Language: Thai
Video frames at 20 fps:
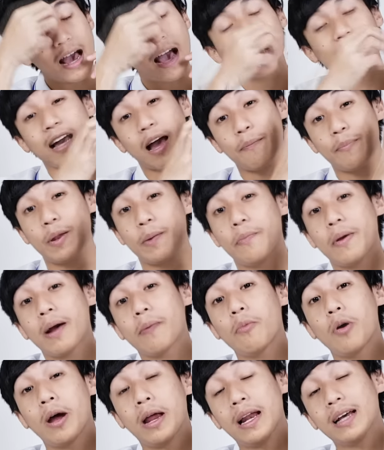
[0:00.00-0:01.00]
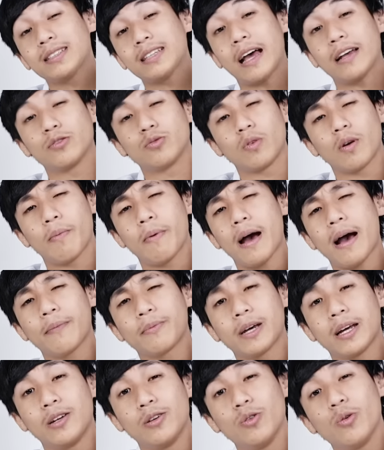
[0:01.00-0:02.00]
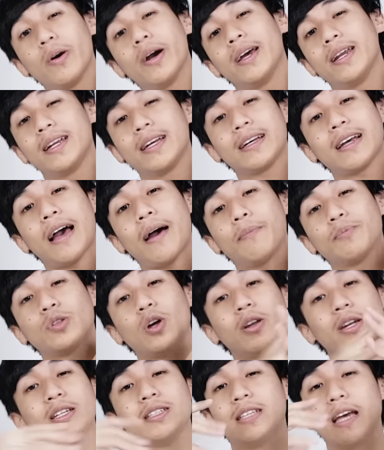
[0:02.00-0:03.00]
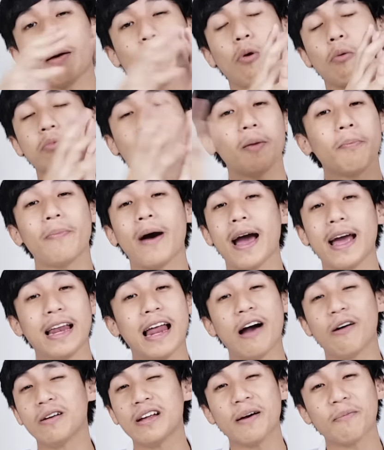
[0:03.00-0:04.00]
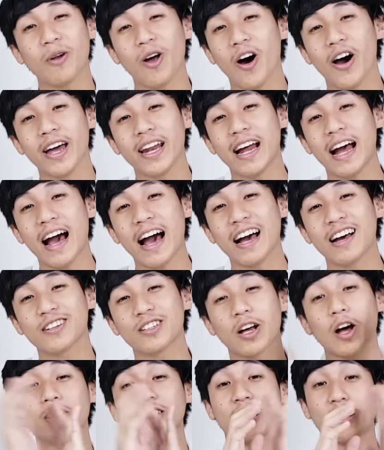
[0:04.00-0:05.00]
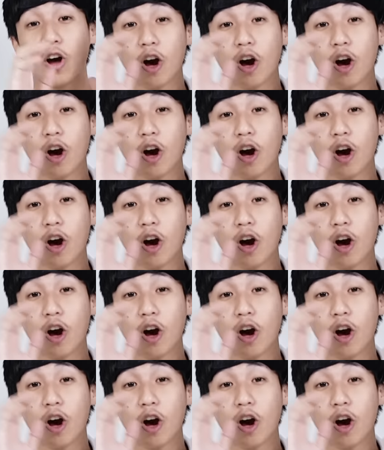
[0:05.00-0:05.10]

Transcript: อากาศเปลี่ยนแปลงบ่อยรักษาสุขภาพกันด้วยนะครับตอนนี้เสียงผมก็ไปแล้วเรียบร้อยนะฮะก็แต่